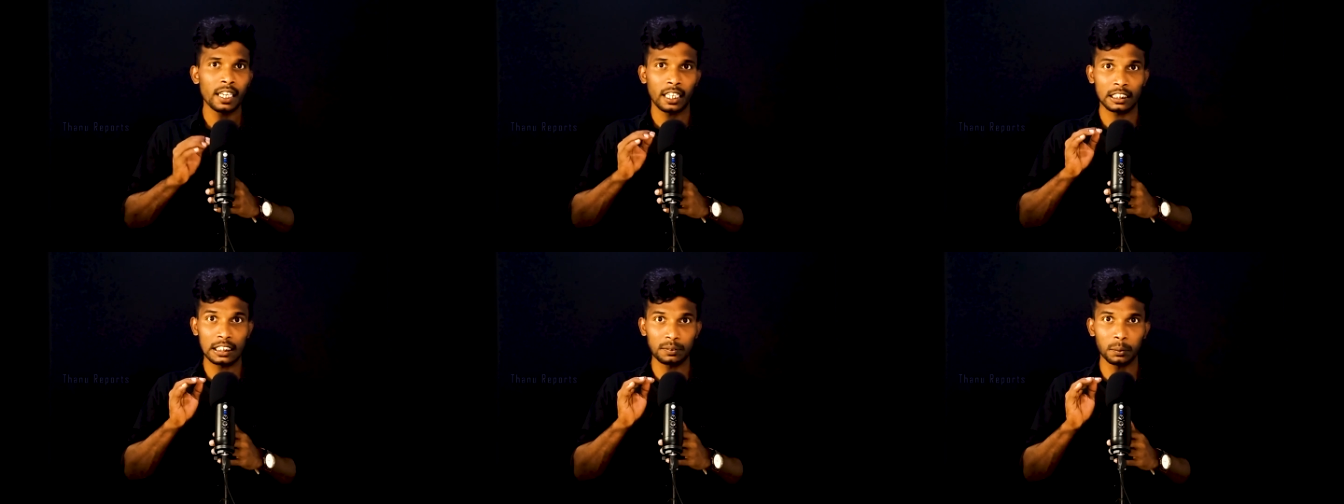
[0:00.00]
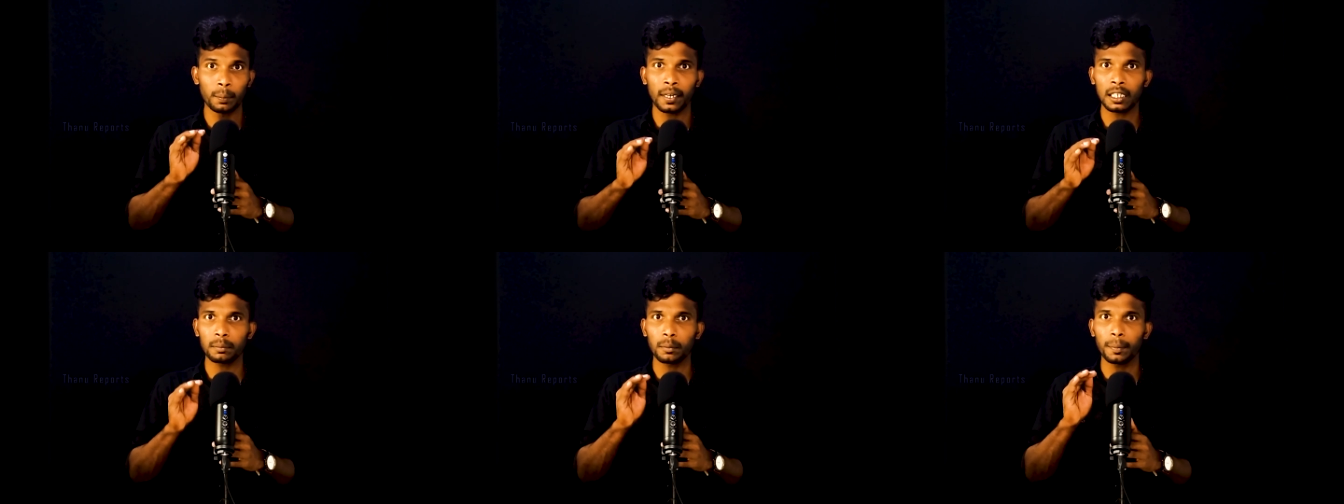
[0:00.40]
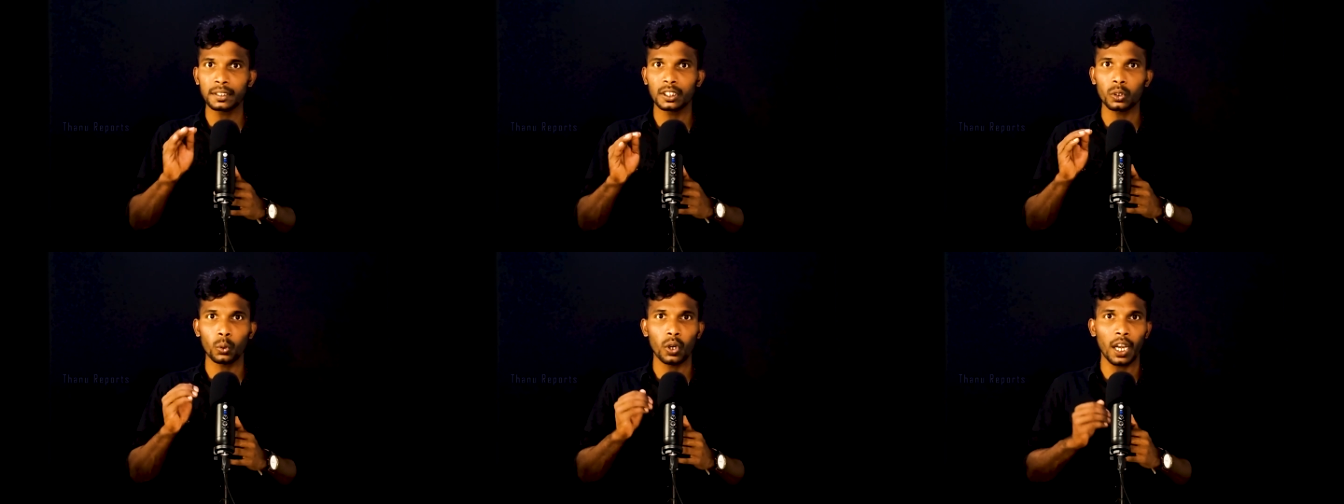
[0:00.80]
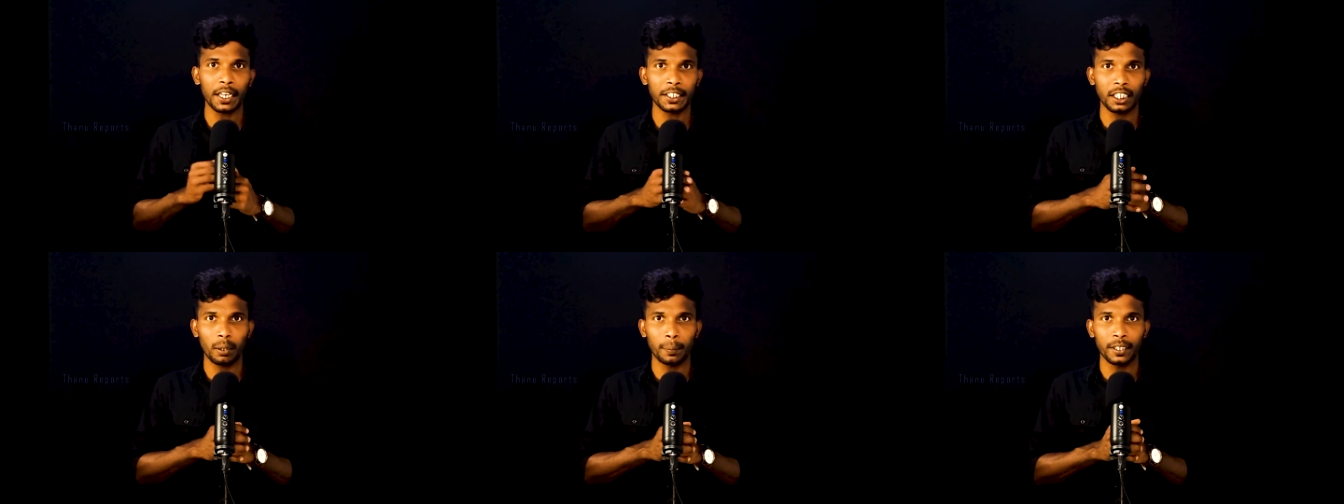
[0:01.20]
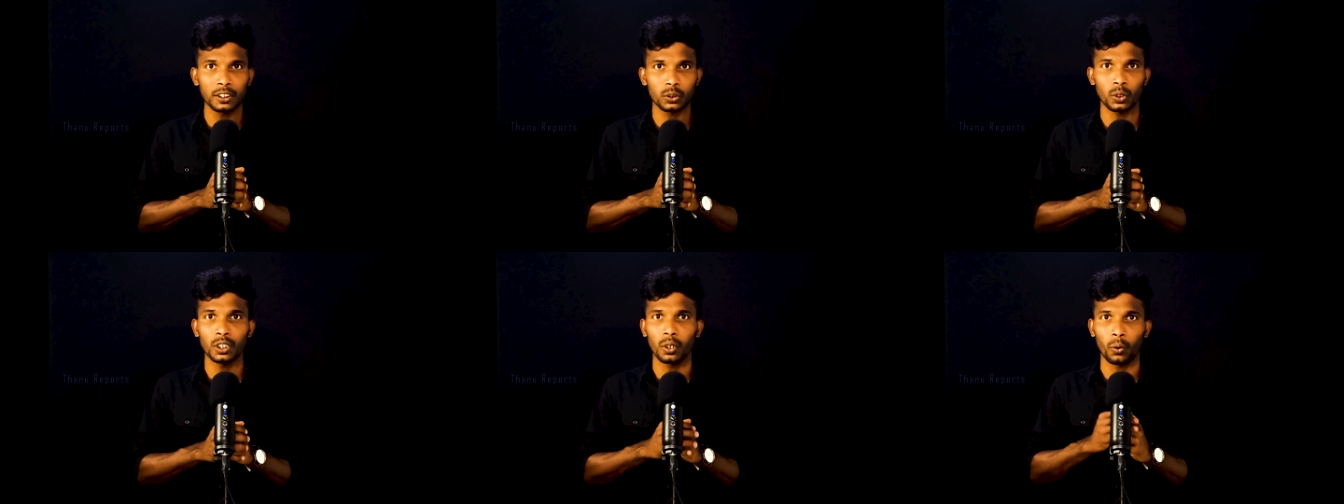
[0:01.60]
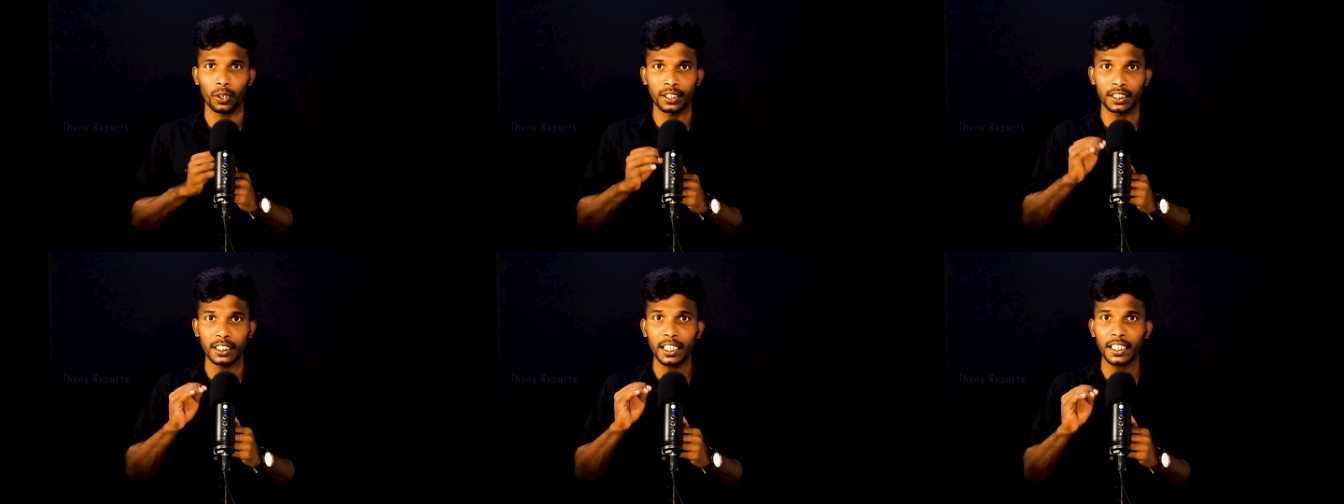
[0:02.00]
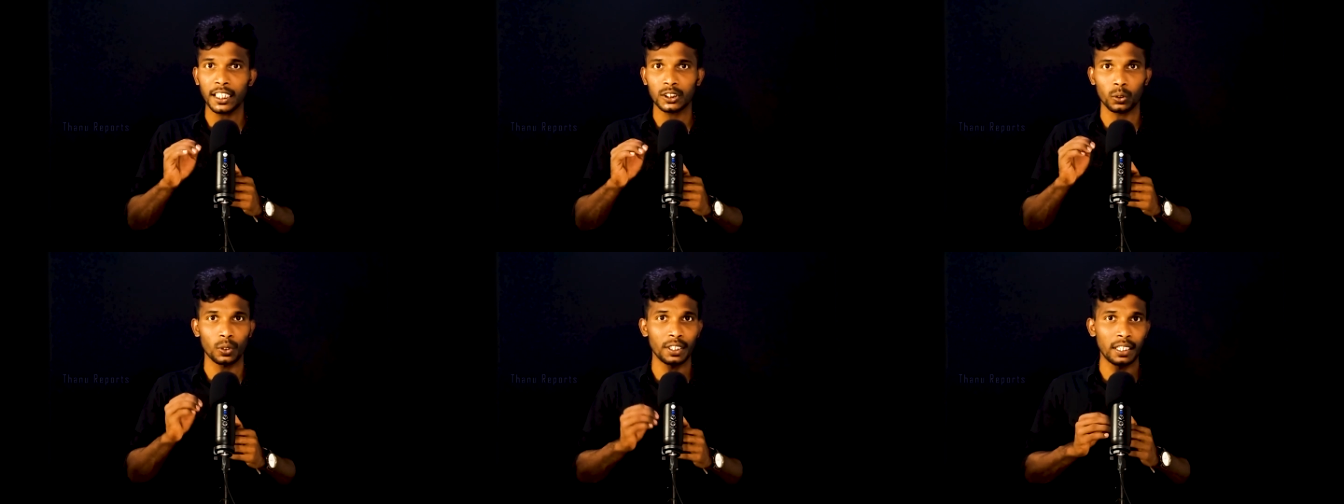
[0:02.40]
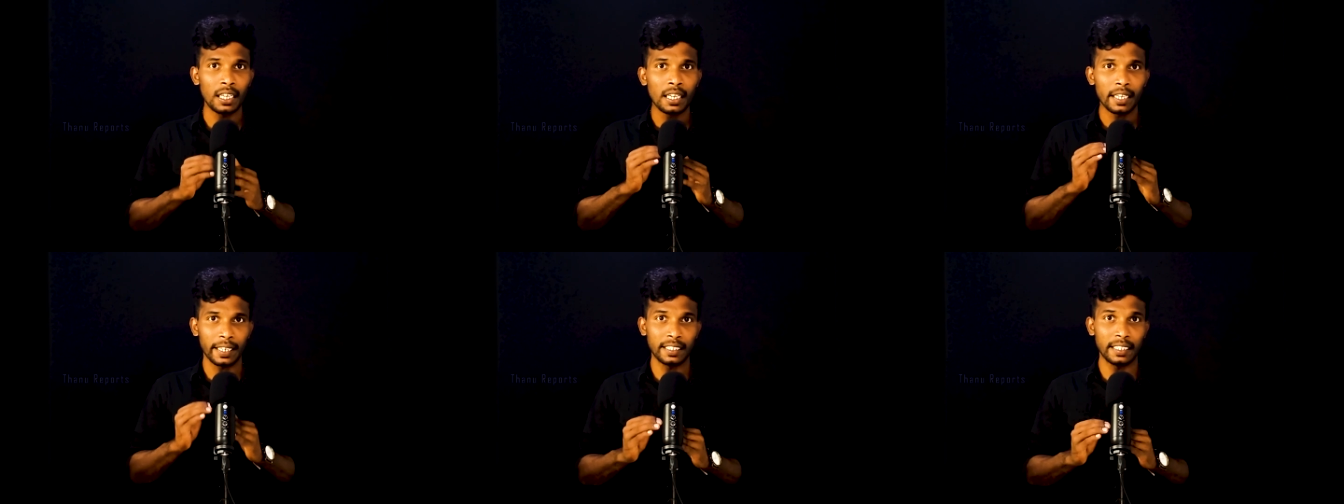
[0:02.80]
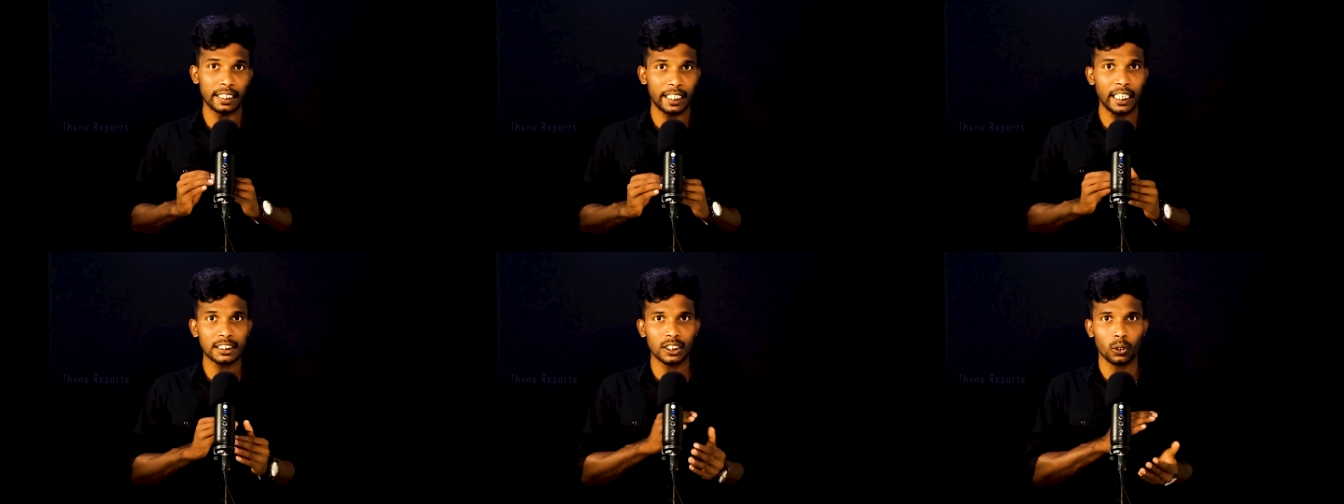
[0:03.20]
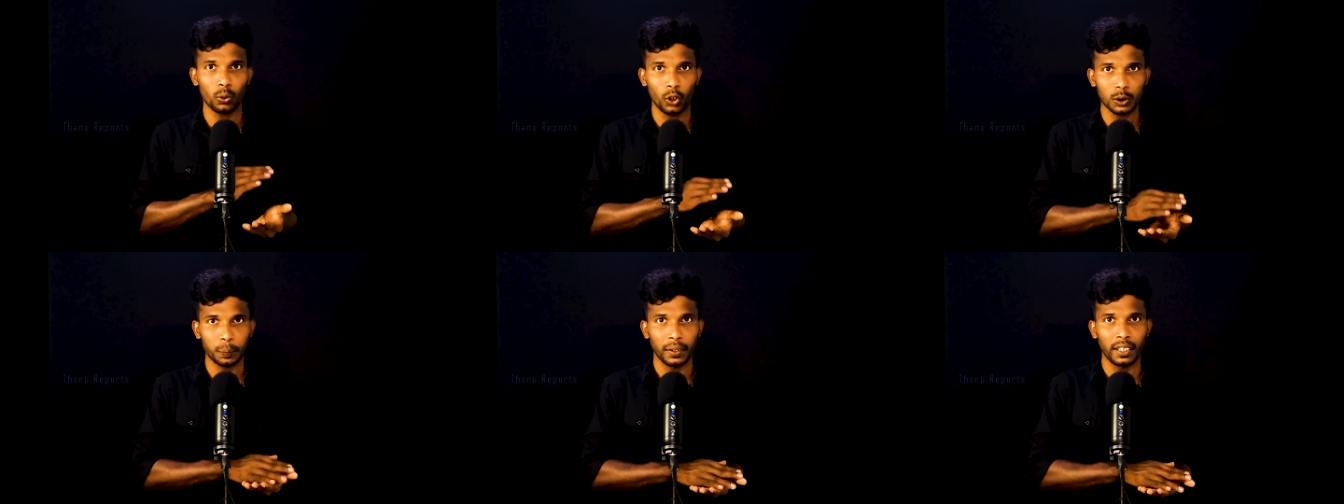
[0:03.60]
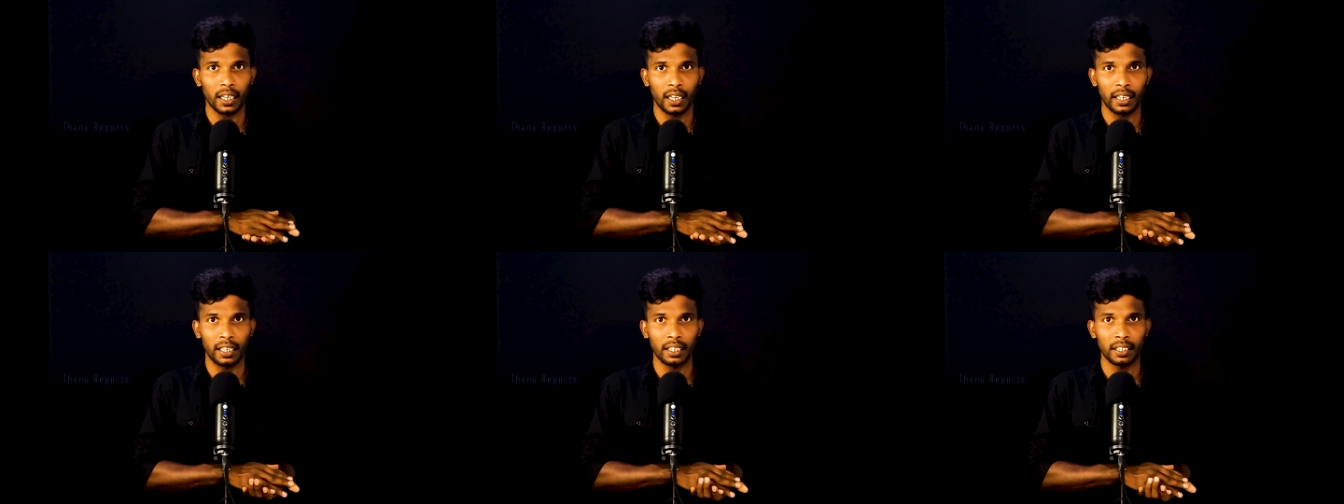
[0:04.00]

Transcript: இந்த விமானம் விபத்துக்குள்ளாகிட்டு அப்படின்னு சொல்லி ஒரு தியரியை சொல்லி இந்த கேஸை க்ளோஸ் பண்றாங்க